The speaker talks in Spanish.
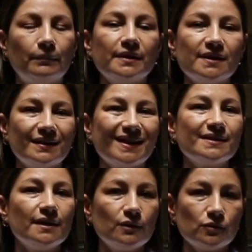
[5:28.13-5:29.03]
presenta
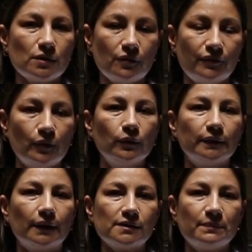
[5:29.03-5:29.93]
signos de
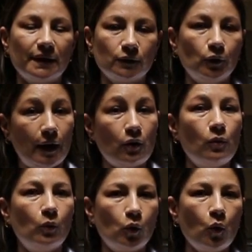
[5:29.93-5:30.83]
dificultad respiratoria,
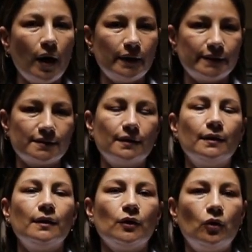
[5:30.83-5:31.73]
como cuáles,
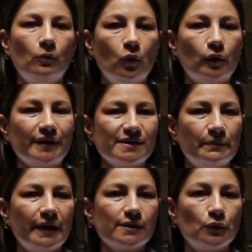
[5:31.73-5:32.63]
como
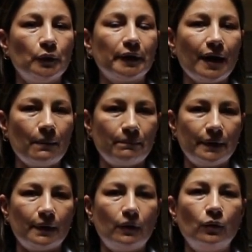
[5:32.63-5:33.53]
respiración
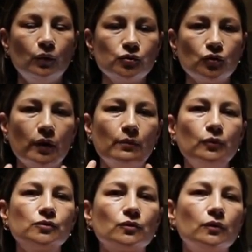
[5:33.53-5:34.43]
rápida, uso de
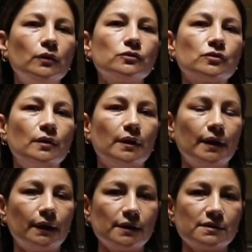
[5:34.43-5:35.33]
músculos
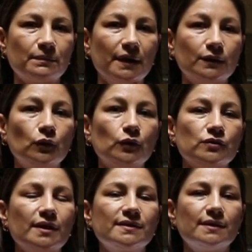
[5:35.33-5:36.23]

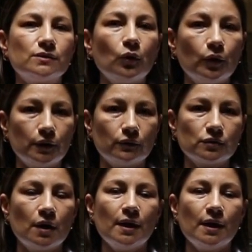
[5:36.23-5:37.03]
respiratorios accesorios,